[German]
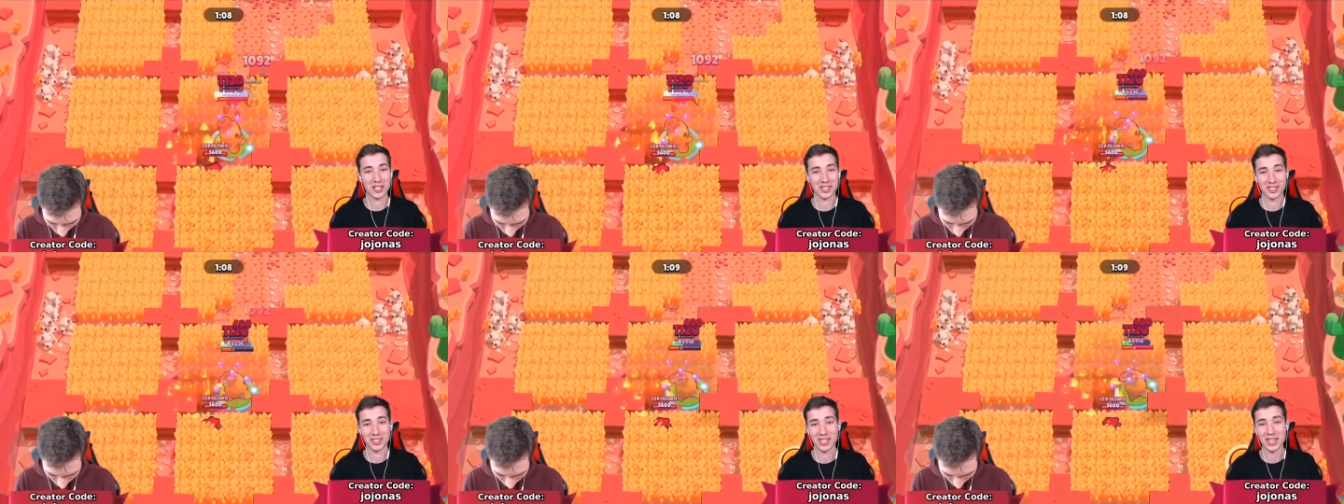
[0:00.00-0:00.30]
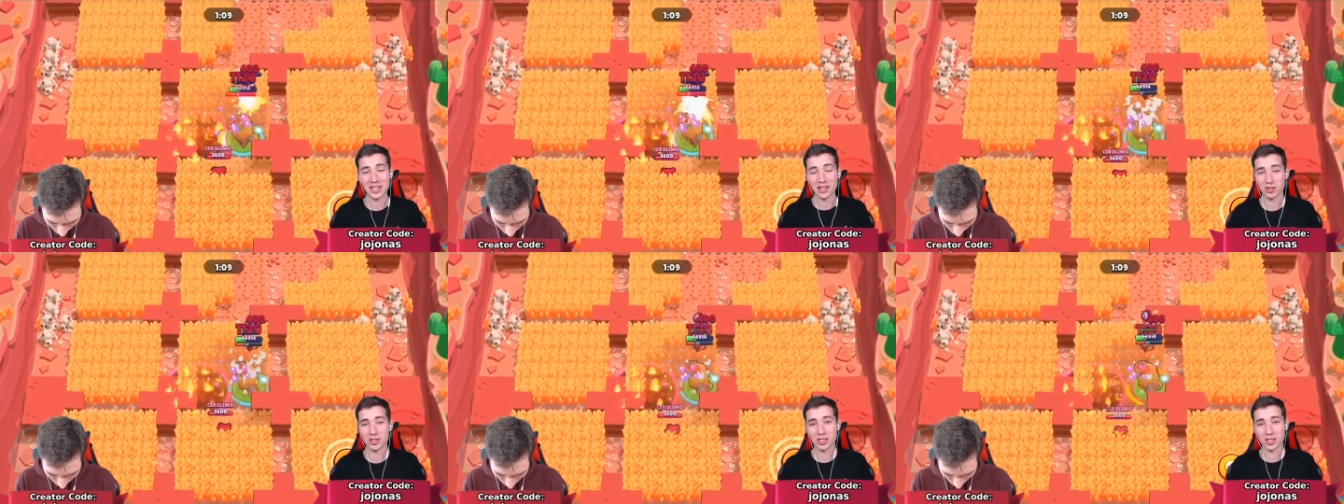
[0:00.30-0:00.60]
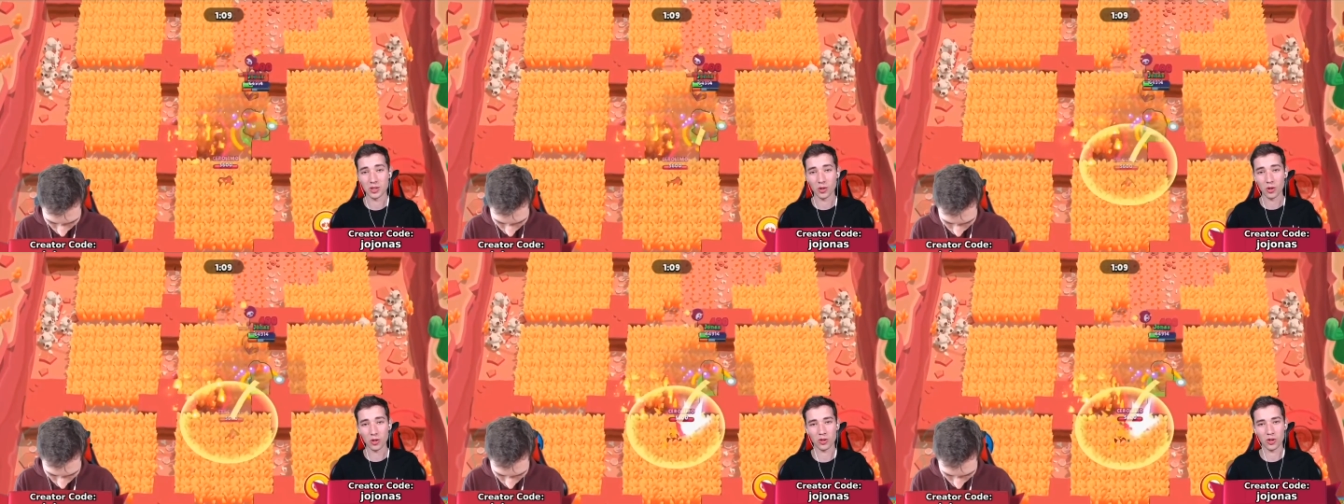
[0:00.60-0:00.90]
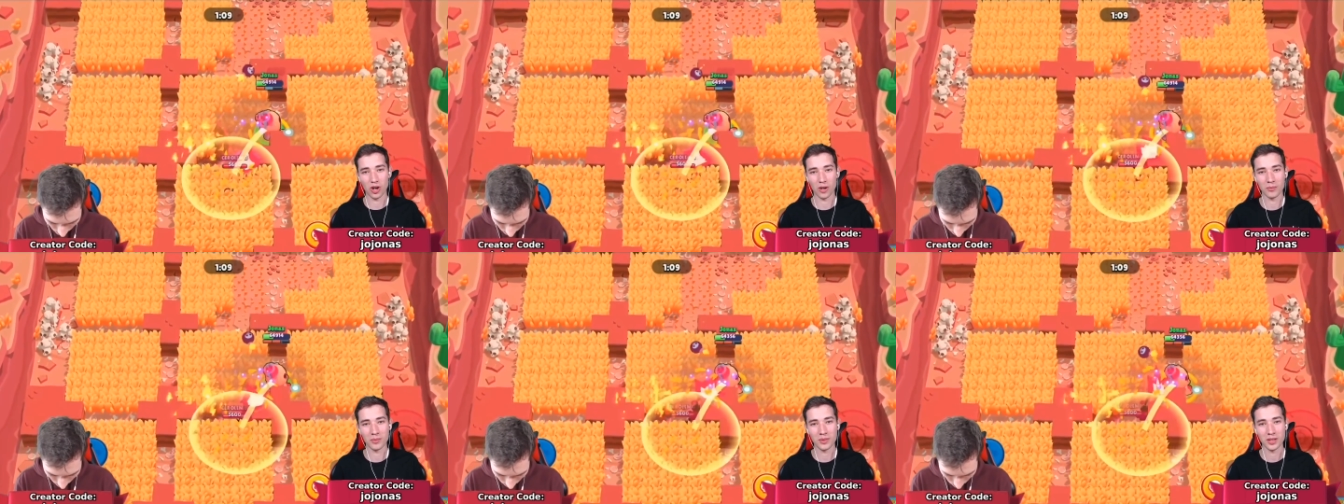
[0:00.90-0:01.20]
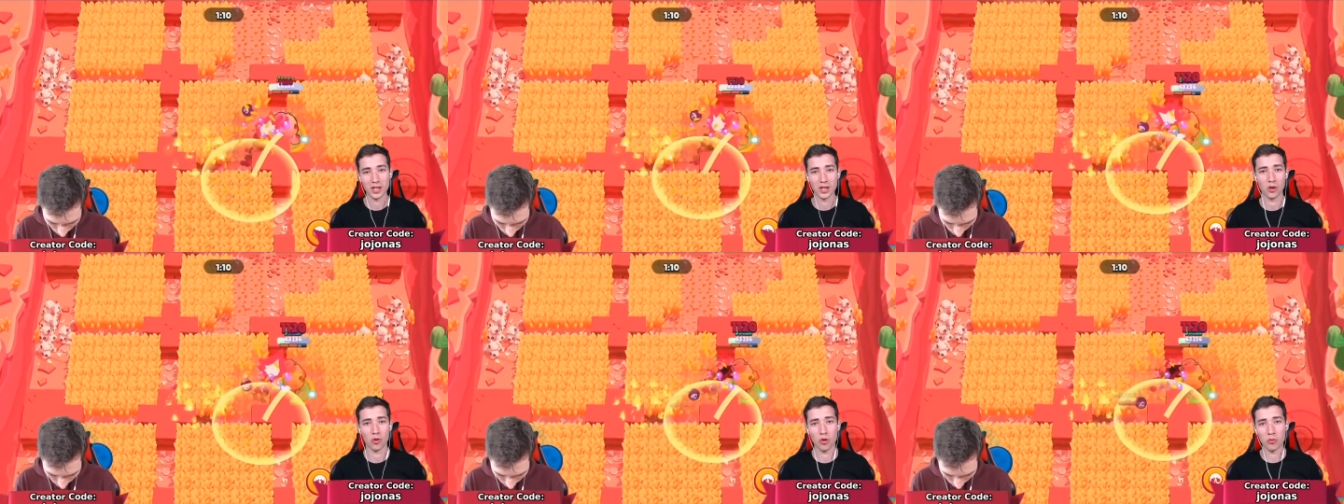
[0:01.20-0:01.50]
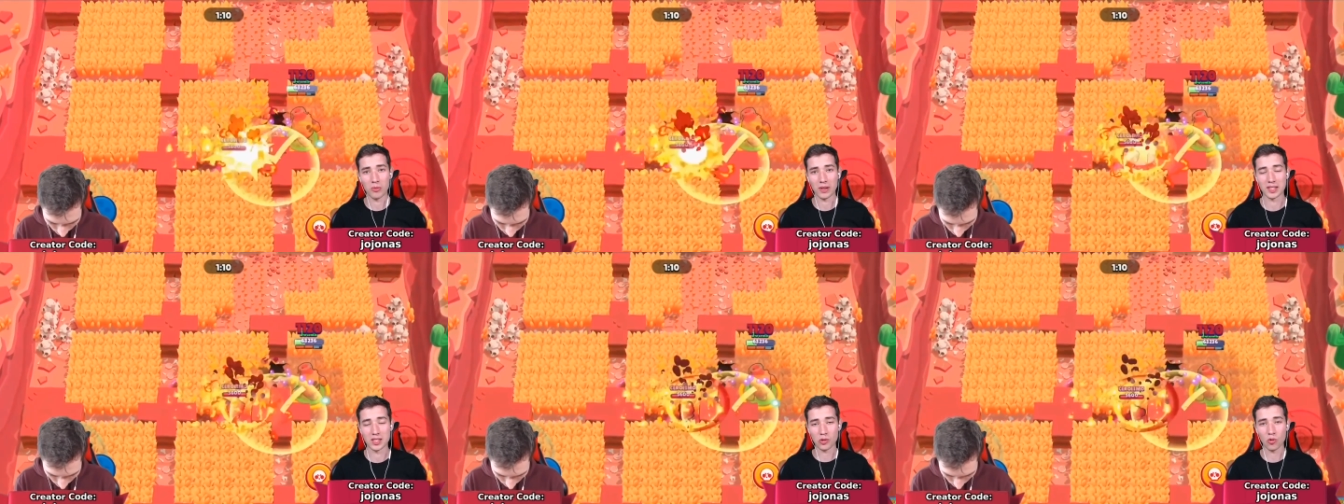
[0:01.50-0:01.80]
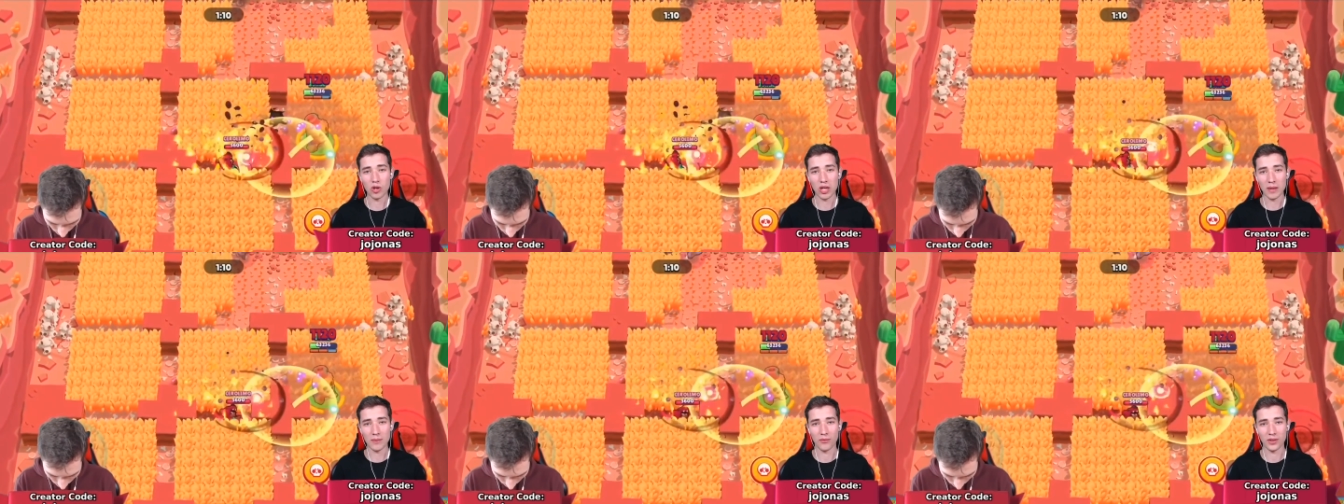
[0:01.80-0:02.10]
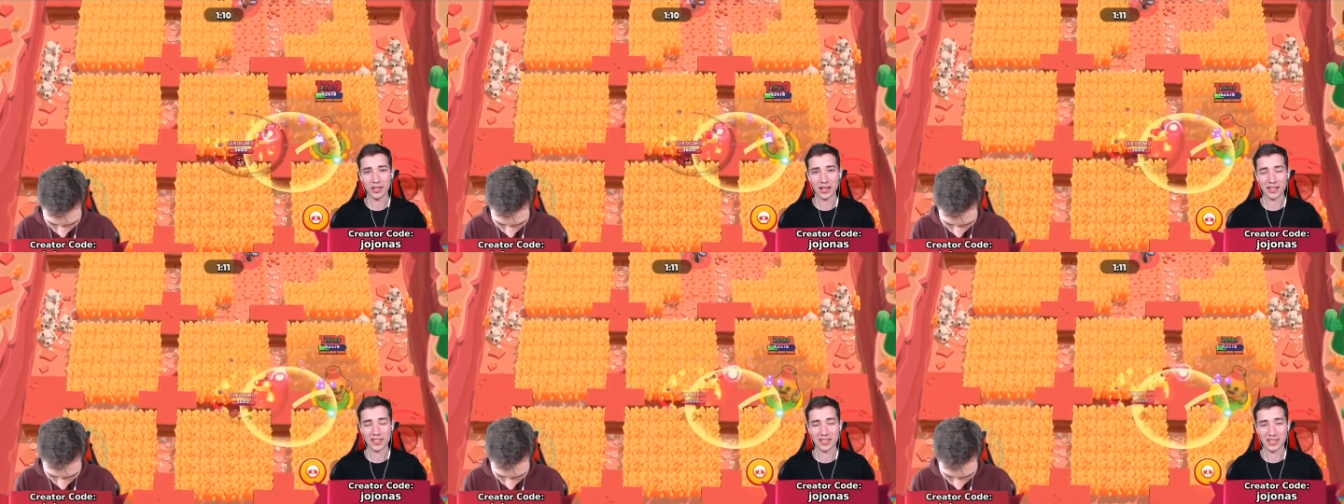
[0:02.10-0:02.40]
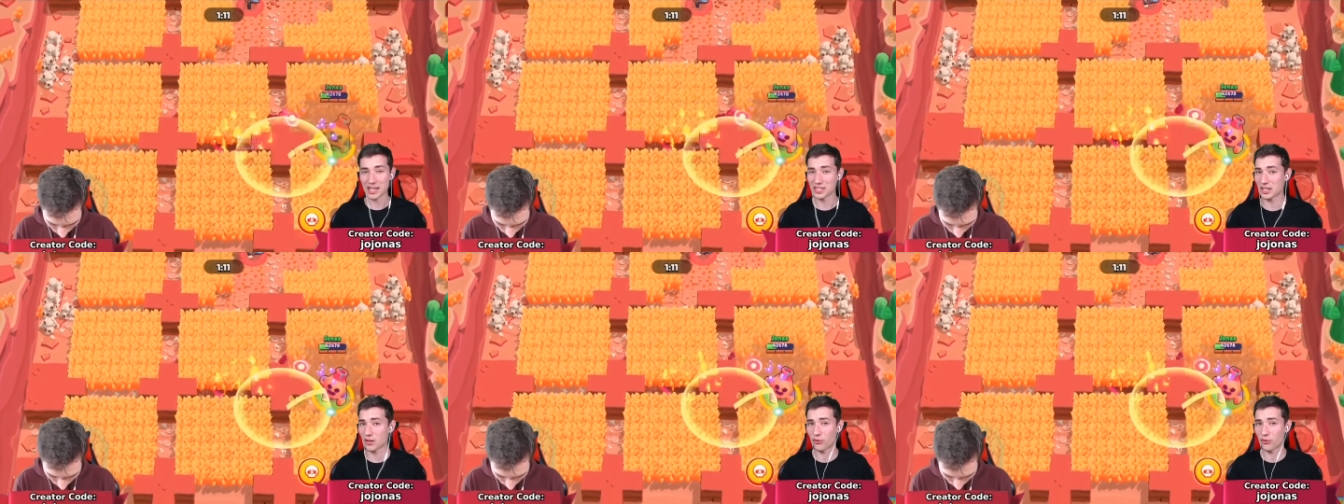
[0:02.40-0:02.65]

dass die Tickets zurückkommen und man so eben wieder sehr,